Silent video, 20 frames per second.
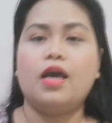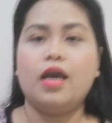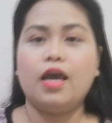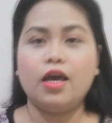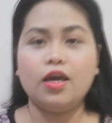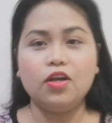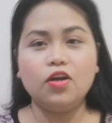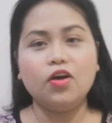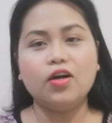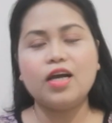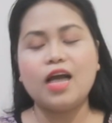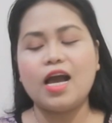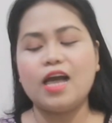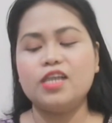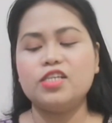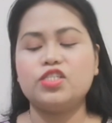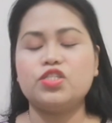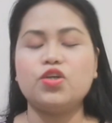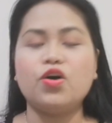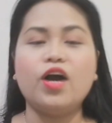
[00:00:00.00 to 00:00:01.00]
Hello
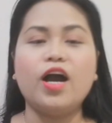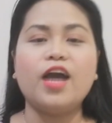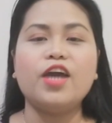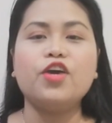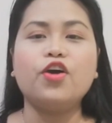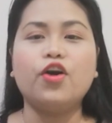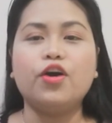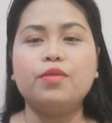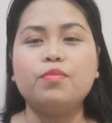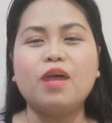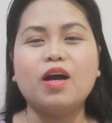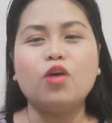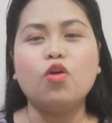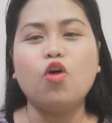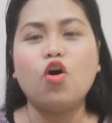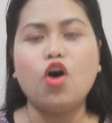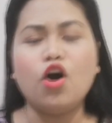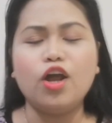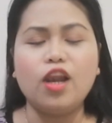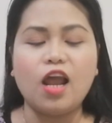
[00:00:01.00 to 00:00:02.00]
guys! So ngayon,
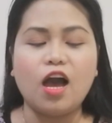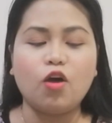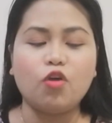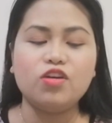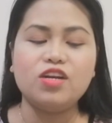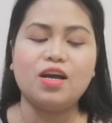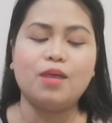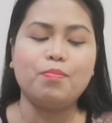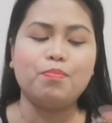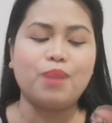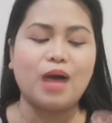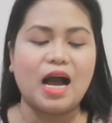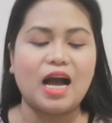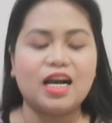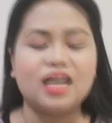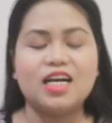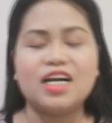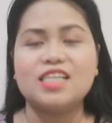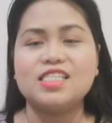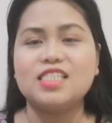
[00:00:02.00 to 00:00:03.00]
maghuhol ako ng
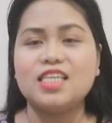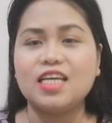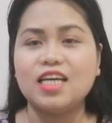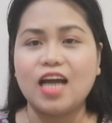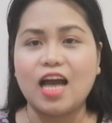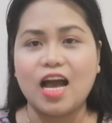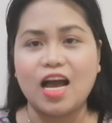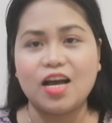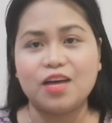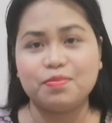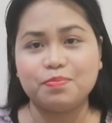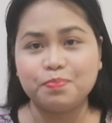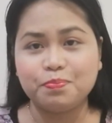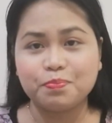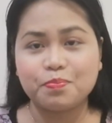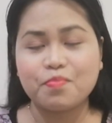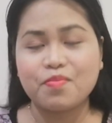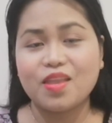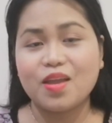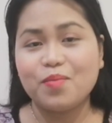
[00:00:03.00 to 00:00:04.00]
bag kasi nga
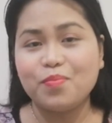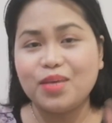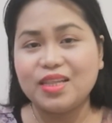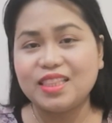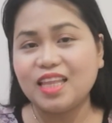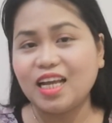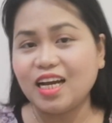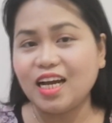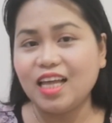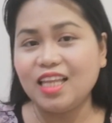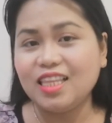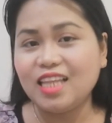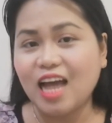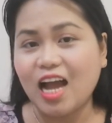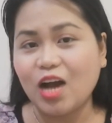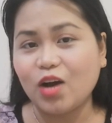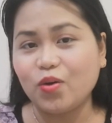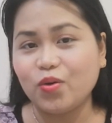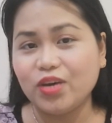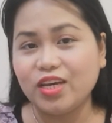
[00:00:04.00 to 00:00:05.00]
matagal
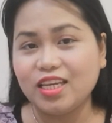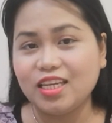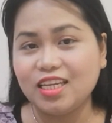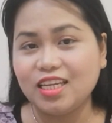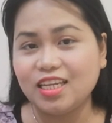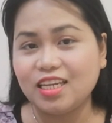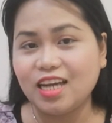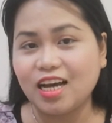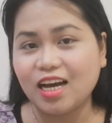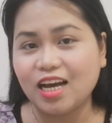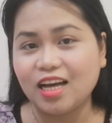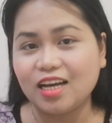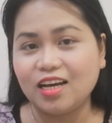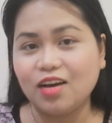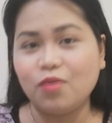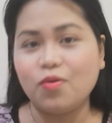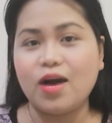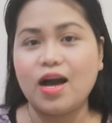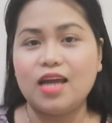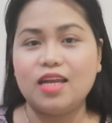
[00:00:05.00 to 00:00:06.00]
na akong hindi
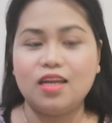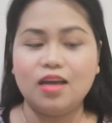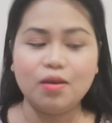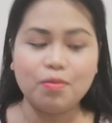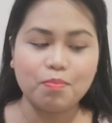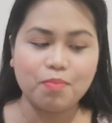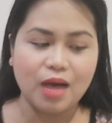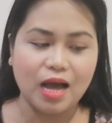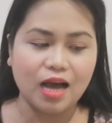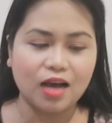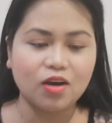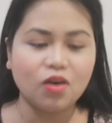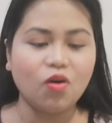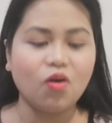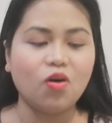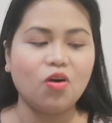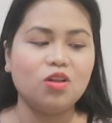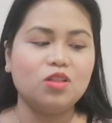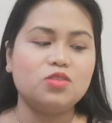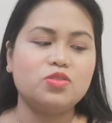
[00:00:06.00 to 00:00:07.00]
nakagawa ng bag
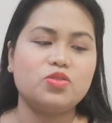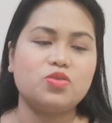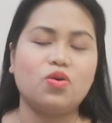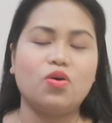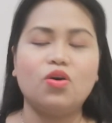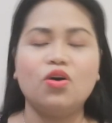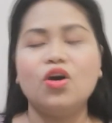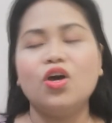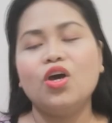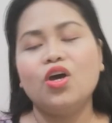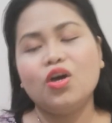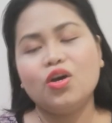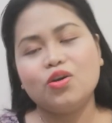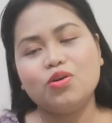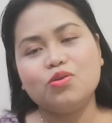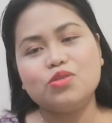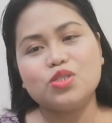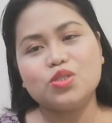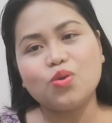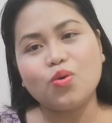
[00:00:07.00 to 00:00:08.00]
haul. So
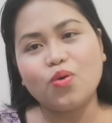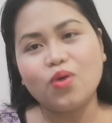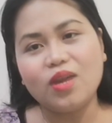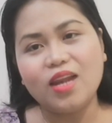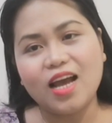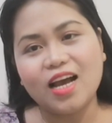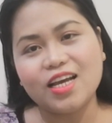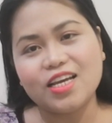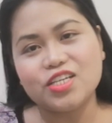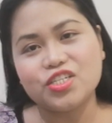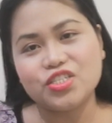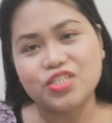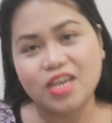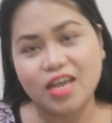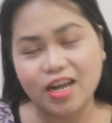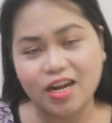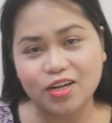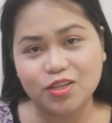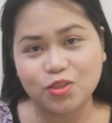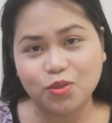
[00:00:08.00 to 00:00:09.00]
gusto ko lang
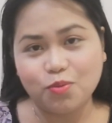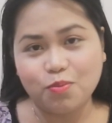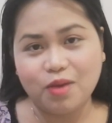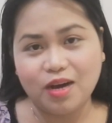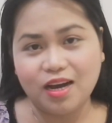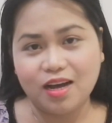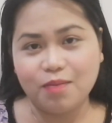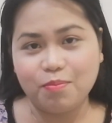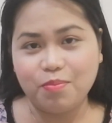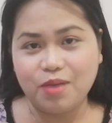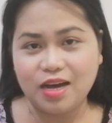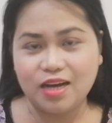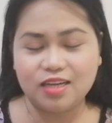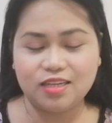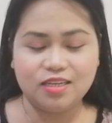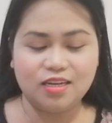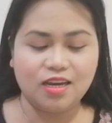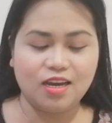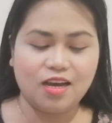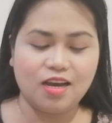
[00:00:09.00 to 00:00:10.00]
i-share itong mga
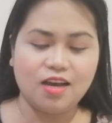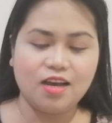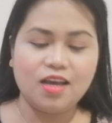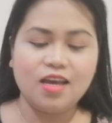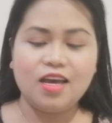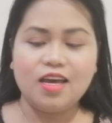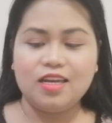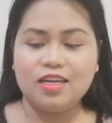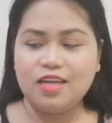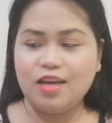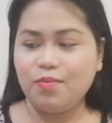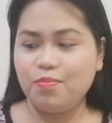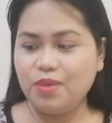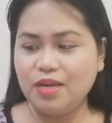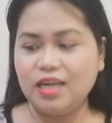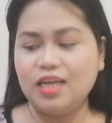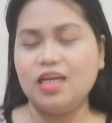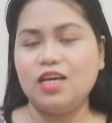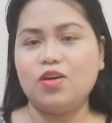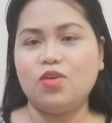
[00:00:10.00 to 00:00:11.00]
bag na
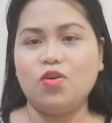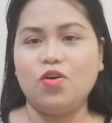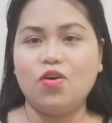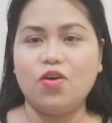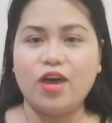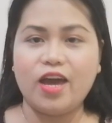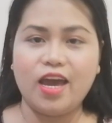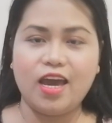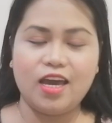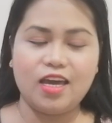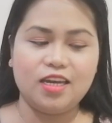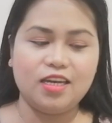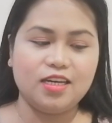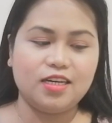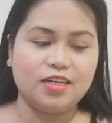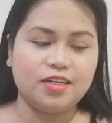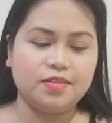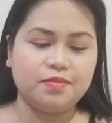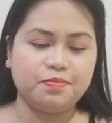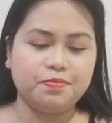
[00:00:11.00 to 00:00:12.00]
nabili ko and
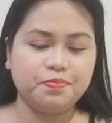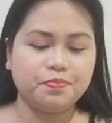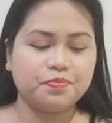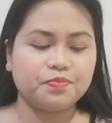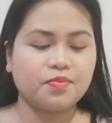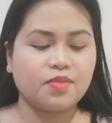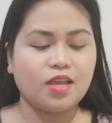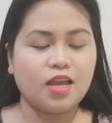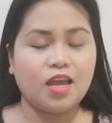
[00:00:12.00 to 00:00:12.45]
um,